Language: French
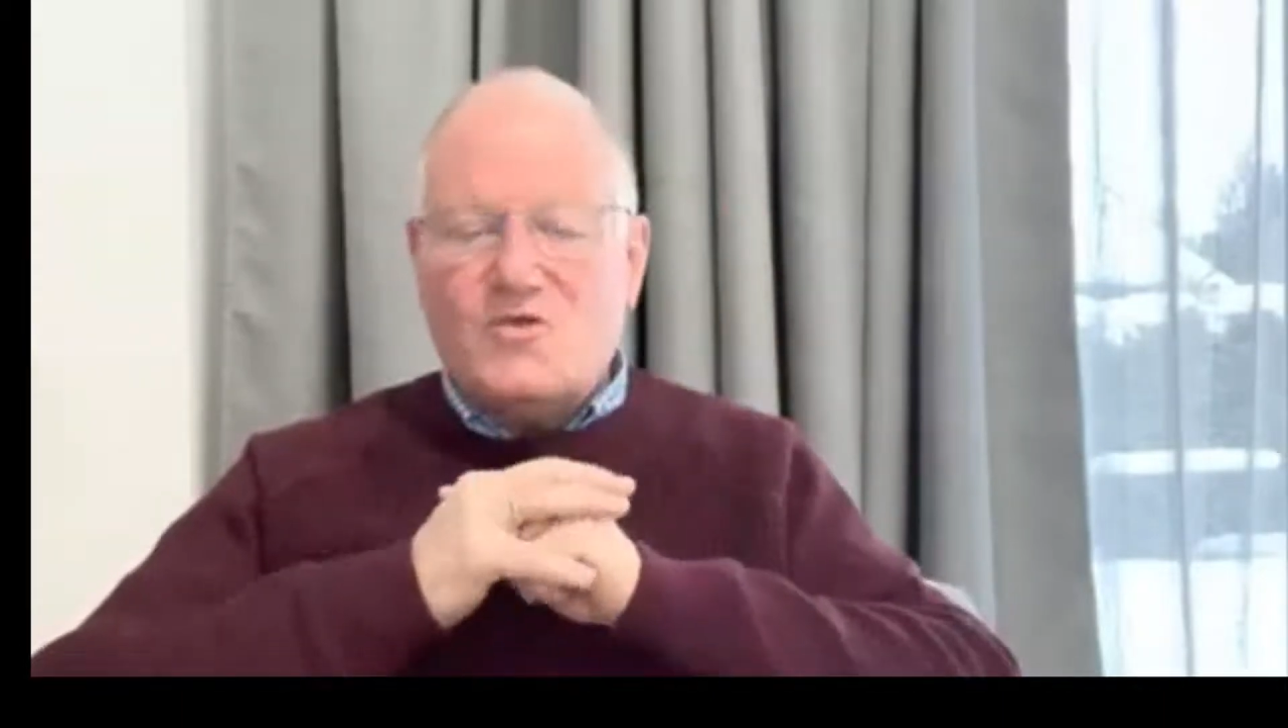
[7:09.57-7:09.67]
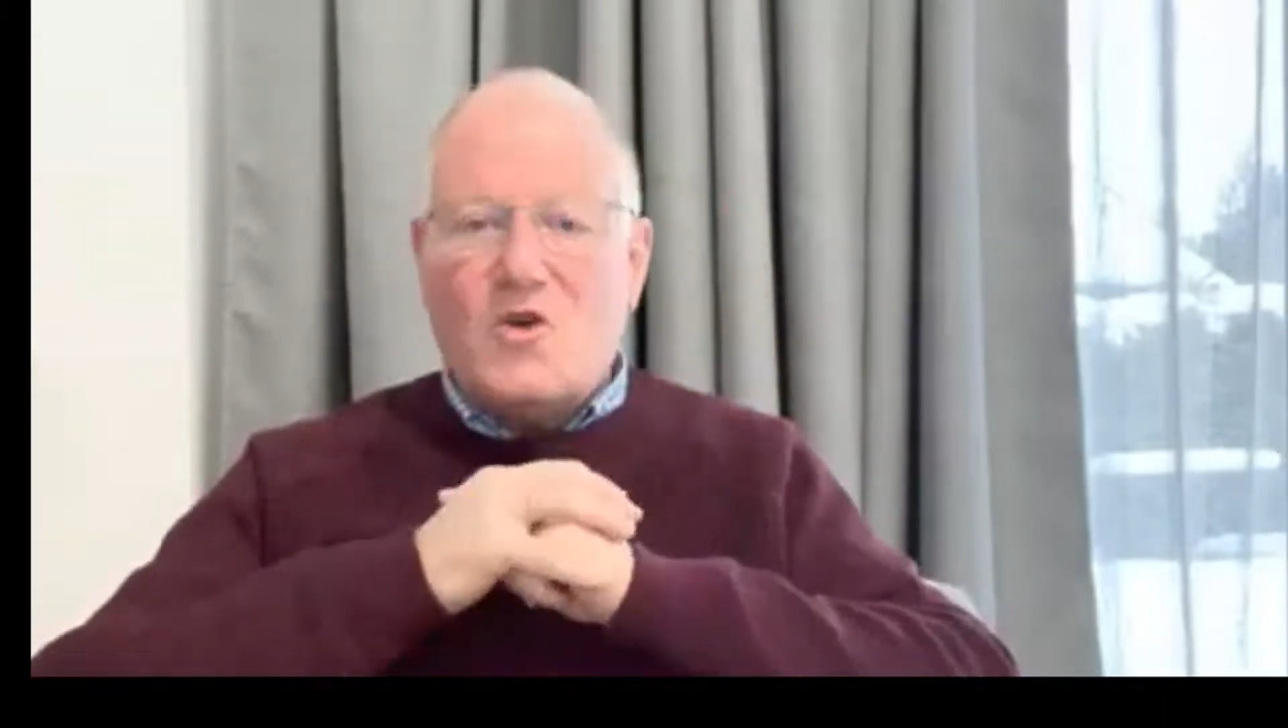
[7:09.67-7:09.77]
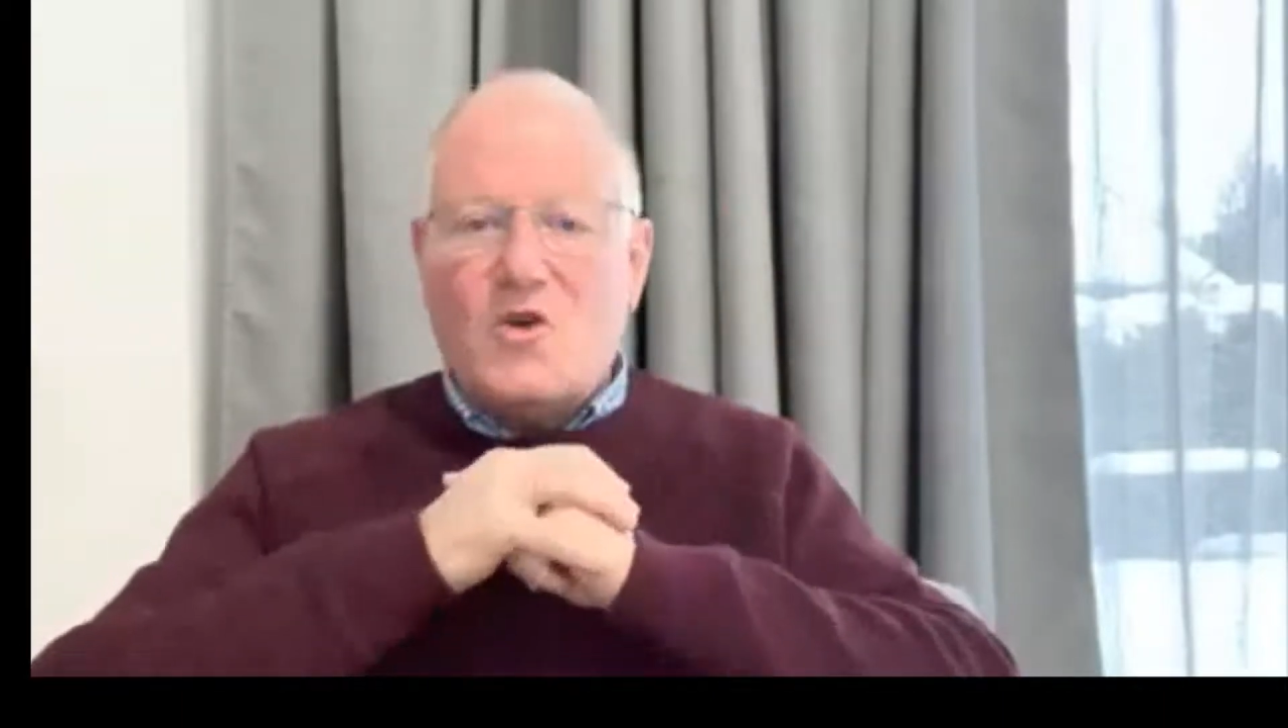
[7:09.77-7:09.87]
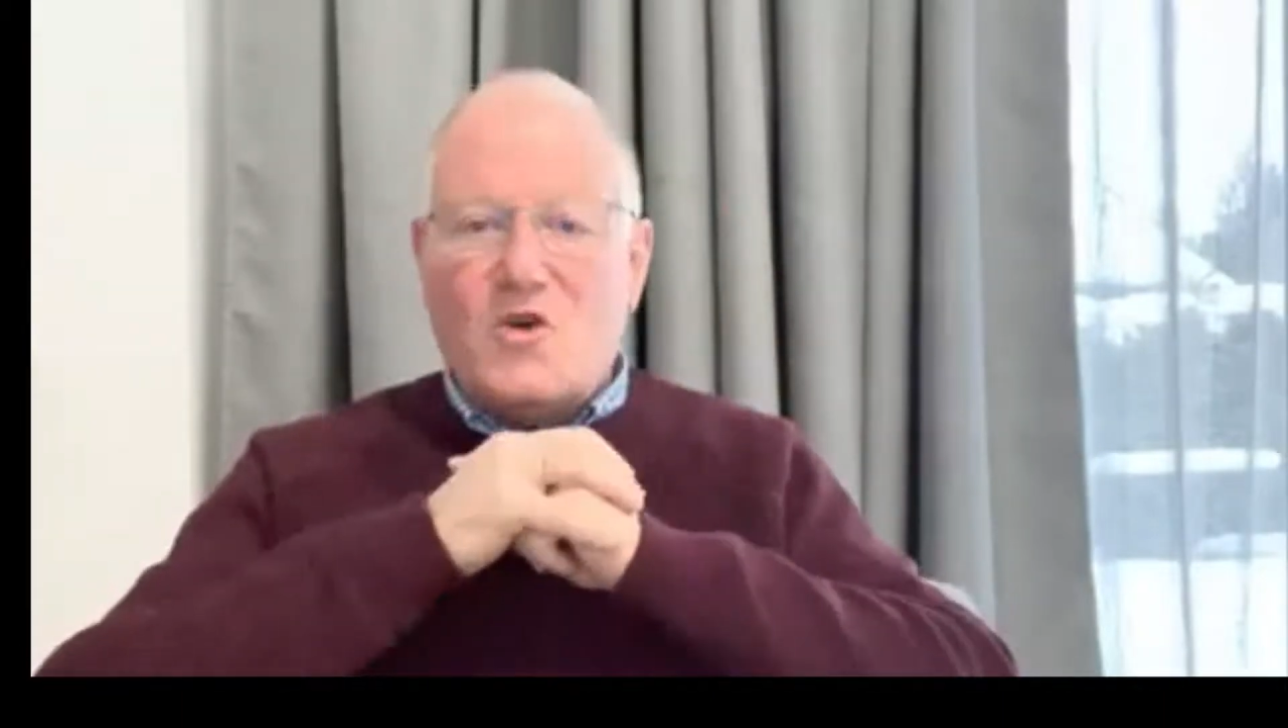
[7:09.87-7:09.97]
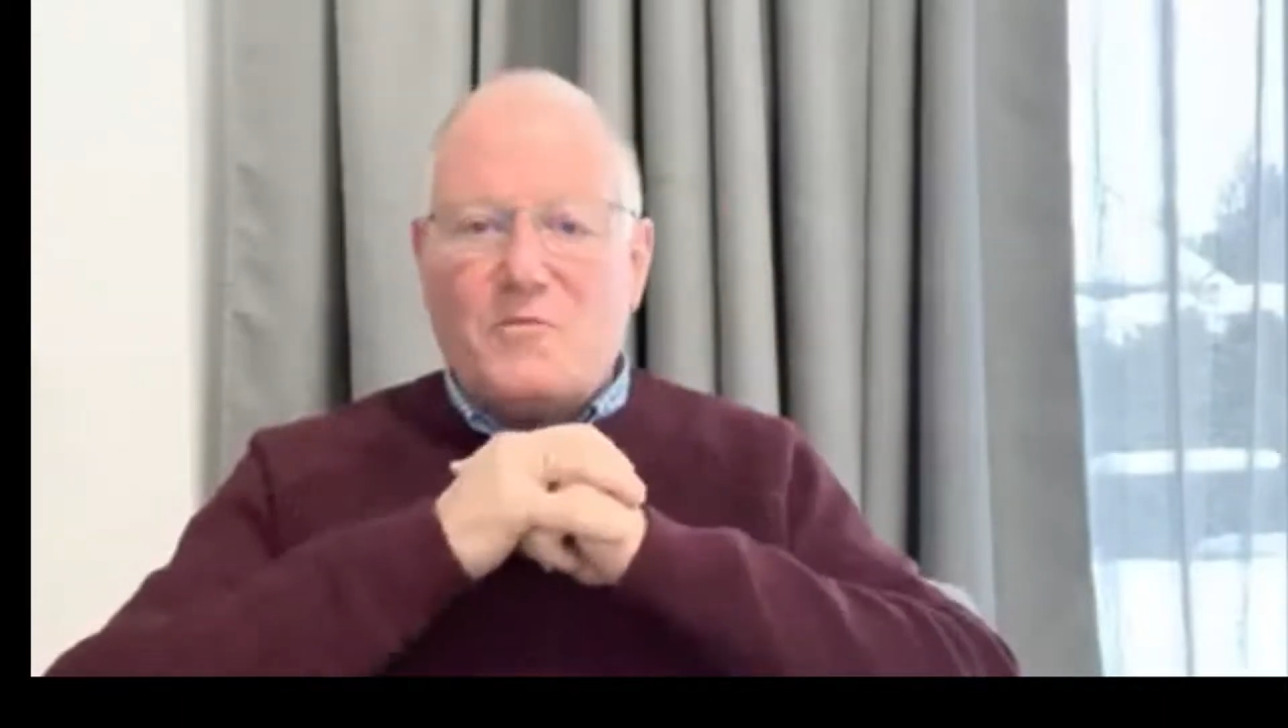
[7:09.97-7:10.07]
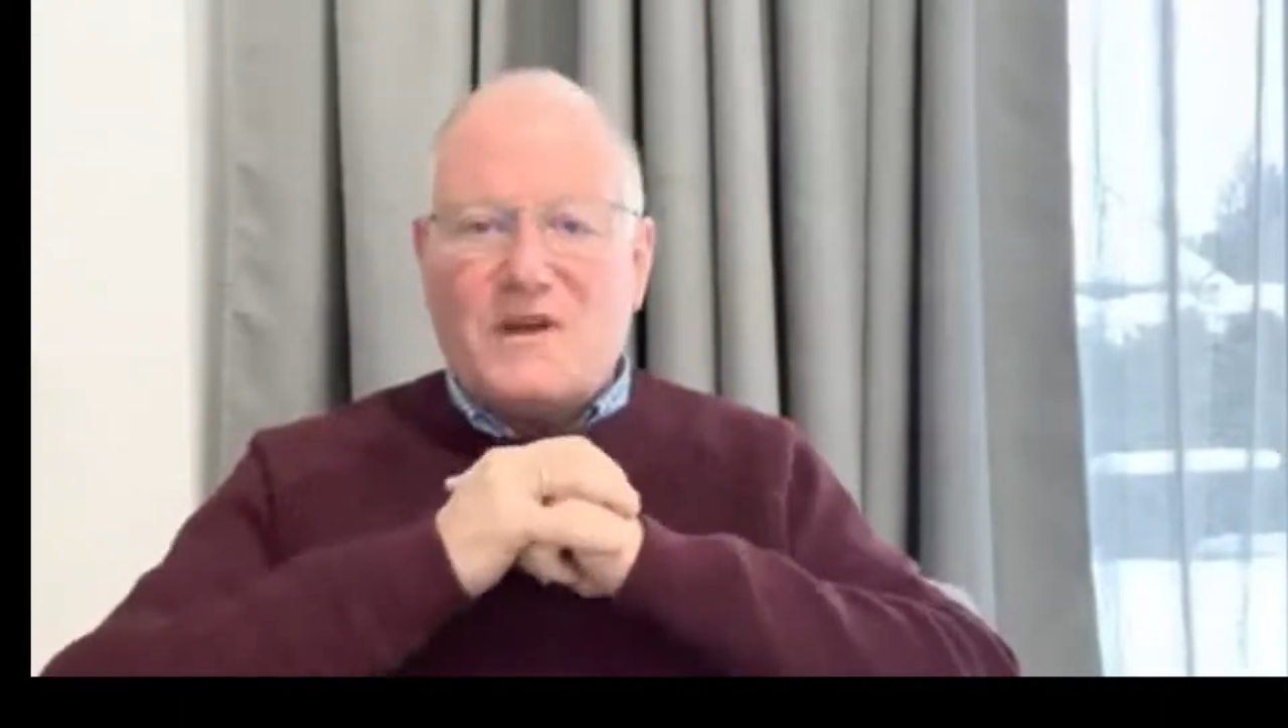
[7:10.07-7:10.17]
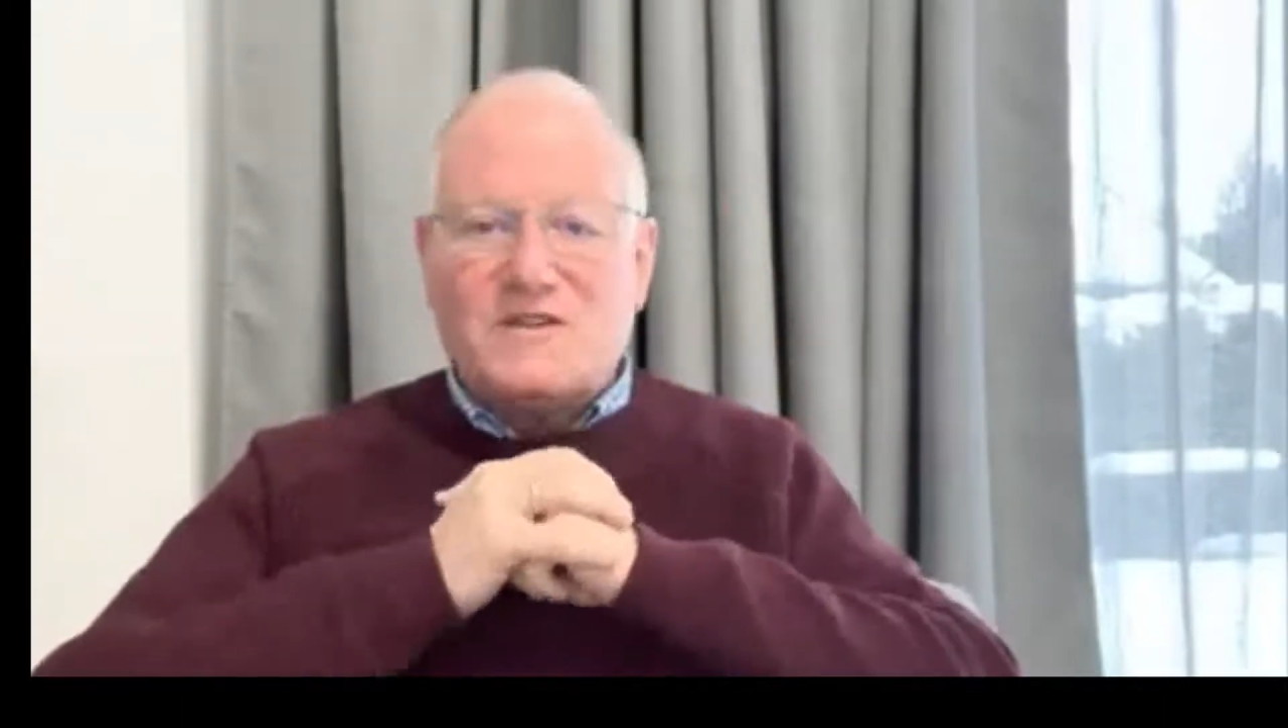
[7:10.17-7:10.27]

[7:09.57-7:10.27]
corrompre